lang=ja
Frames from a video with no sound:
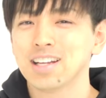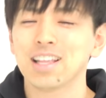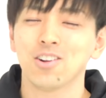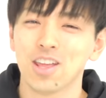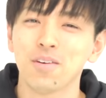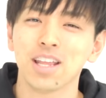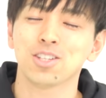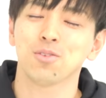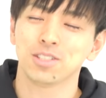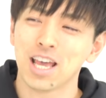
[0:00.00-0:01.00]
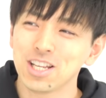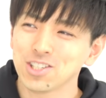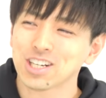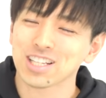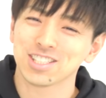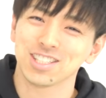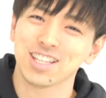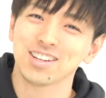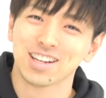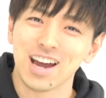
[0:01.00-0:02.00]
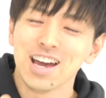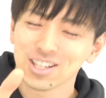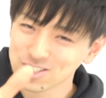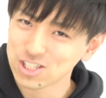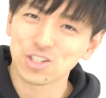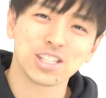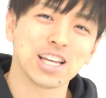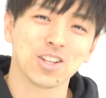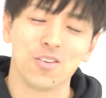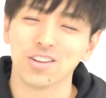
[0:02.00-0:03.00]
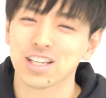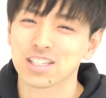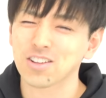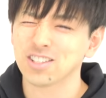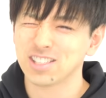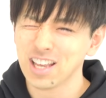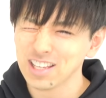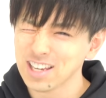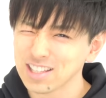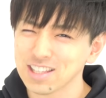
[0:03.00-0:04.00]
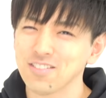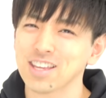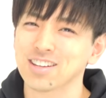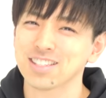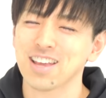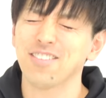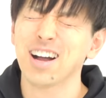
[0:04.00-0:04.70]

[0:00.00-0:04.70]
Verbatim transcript: なので、まあね、ちょっと先週から続いてるから、口うるさいと思うんですけど、ぜひやってみてください。